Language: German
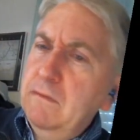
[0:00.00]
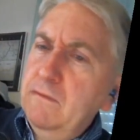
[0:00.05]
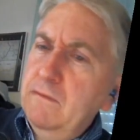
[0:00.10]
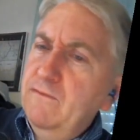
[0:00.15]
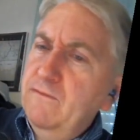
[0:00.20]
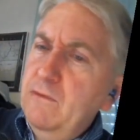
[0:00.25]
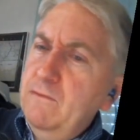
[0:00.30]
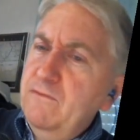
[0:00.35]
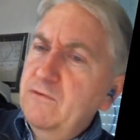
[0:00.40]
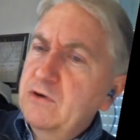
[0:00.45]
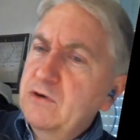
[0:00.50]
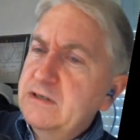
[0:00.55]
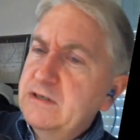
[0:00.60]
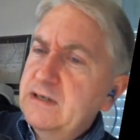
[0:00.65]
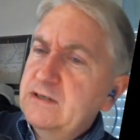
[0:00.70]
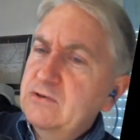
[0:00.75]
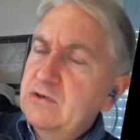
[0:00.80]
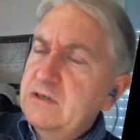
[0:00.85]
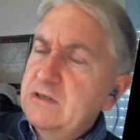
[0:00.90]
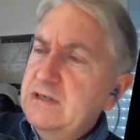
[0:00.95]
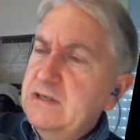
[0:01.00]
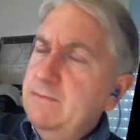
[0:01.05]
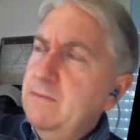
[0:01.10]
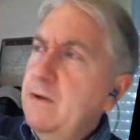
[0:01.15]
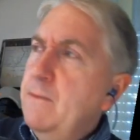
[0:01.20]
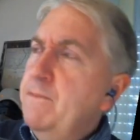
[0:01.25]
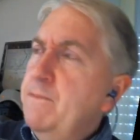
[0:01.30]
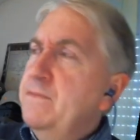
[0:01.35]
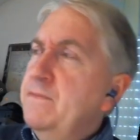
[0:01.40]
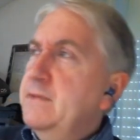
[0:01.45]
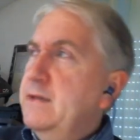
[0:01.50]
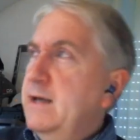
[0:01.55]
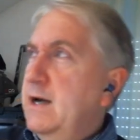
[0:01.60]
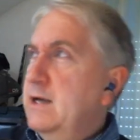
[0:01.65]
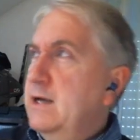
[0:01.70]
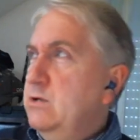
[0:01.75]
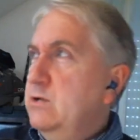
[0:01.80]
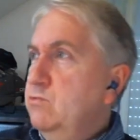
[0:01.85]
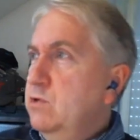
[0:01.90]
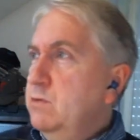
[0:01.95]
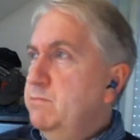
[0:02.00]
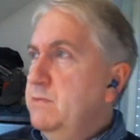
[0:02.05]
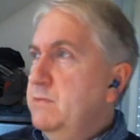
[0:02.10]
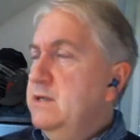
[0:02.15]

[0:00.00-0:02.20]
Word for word: 5 oder 6 oder 7. Der hat nur ein